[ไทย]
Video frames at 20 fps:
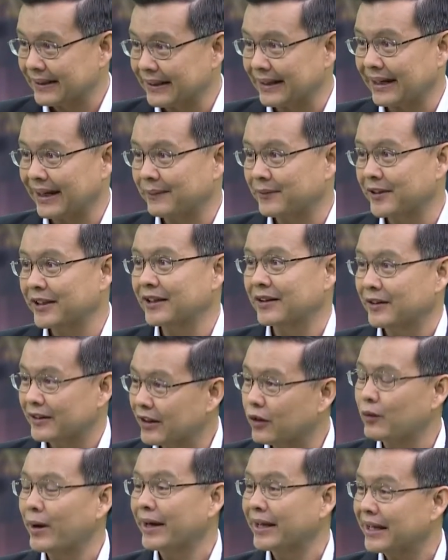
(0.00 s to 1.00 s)
นะครับ
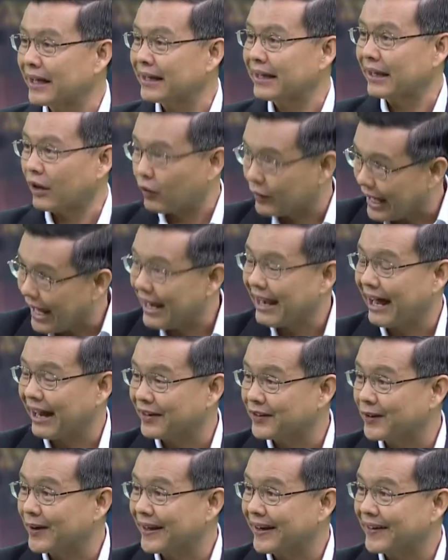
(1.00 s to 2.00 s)
ซึ่งวันนี้เราล้าหลั
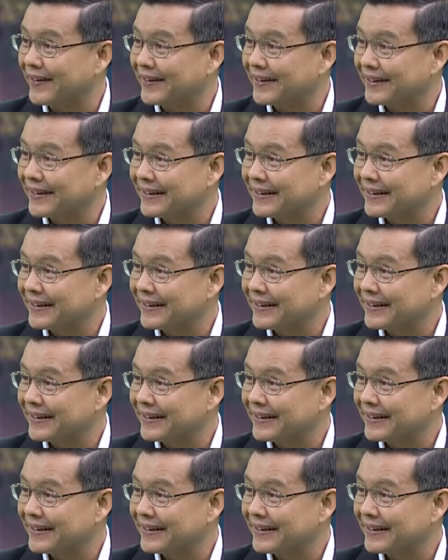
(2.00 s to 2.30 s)
งอยู่แล้ว